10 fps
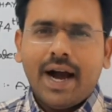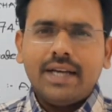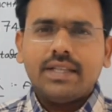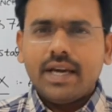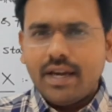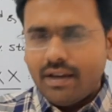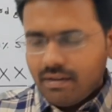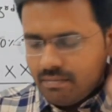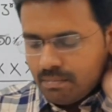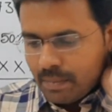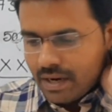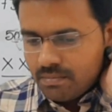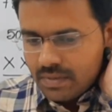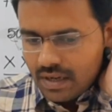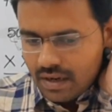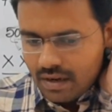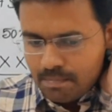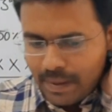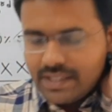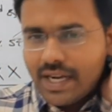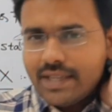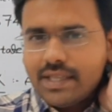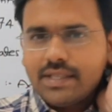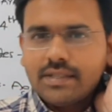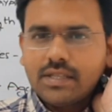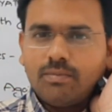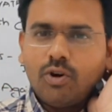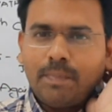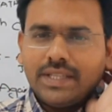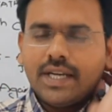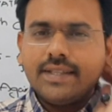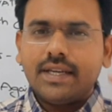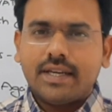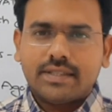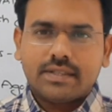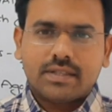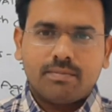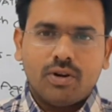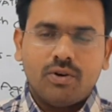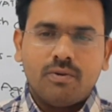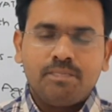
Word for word: అయితే మనం పంచాయతీ సిస్టంలో పంచాయతీరాజ్ సిస్టంలో